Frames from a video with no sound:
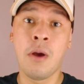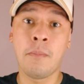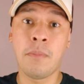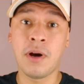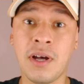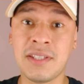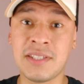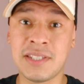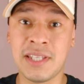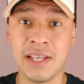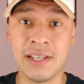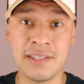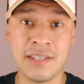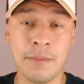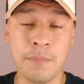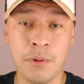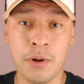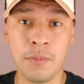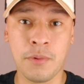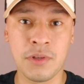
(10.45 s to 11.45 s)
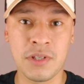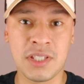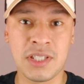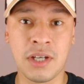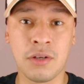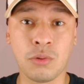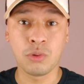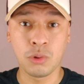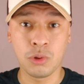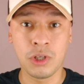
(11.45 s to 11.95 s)
Pode ser que essa
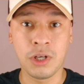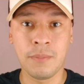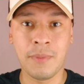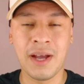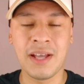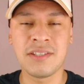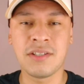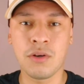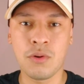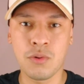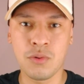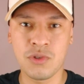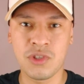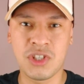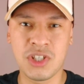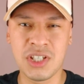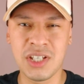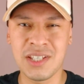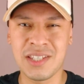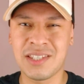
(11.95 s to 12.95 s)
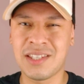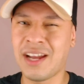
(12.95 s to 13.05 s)
promoção dure mais alguns dias,